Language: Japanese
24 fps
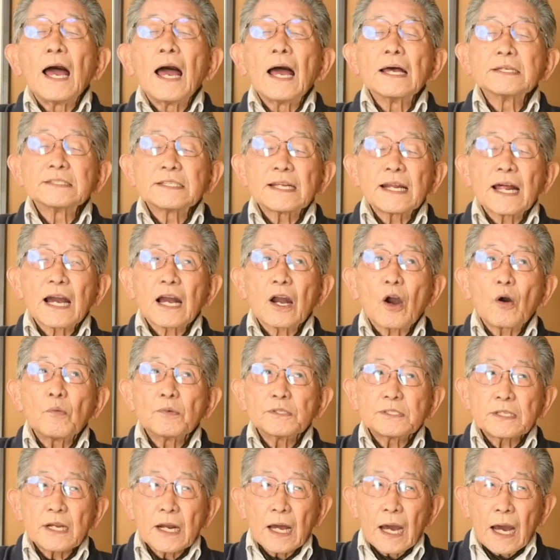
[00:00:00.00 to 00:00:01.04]
背中を見
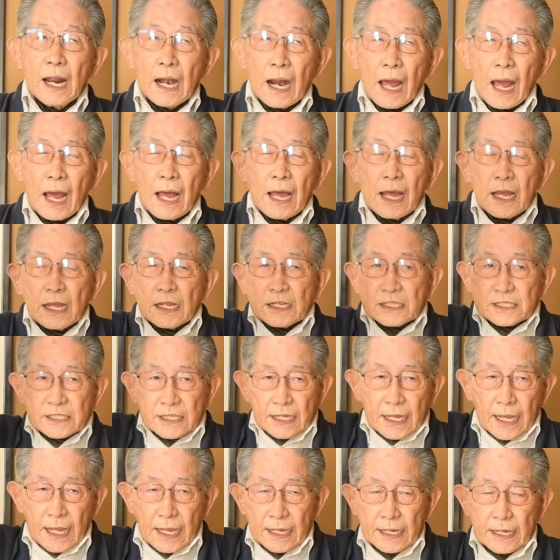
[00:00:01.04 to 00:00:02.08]
せながら水
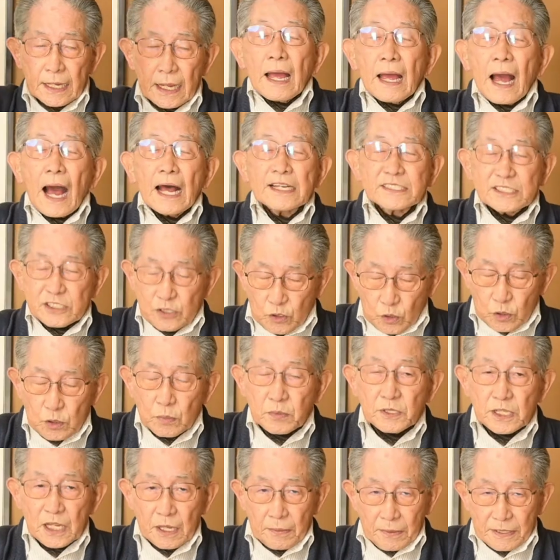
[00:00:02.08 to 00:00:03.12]
平に走ることも
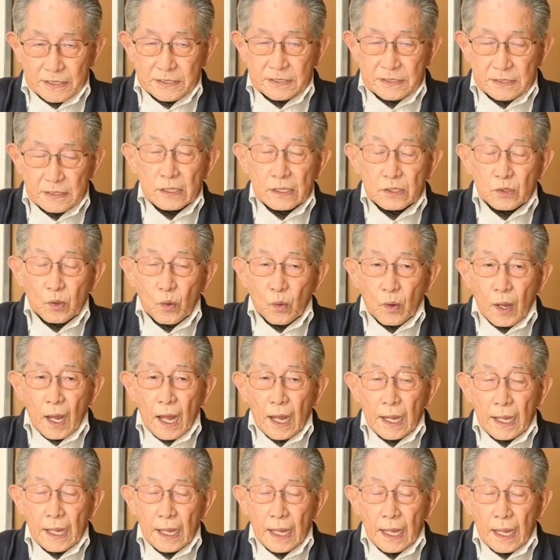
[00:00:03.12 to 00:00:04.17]
できます。
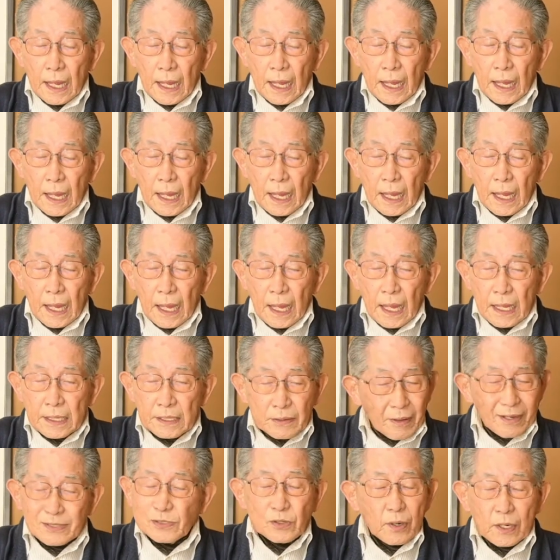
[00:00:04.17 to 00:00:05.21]
トカゲに
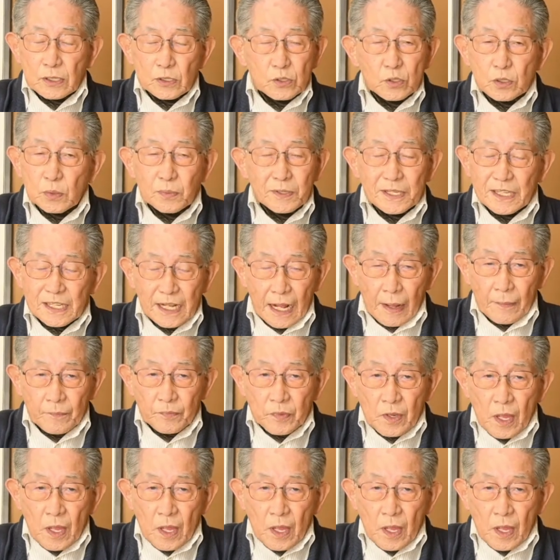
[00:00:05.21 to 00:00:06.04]
はそれはとてもできない。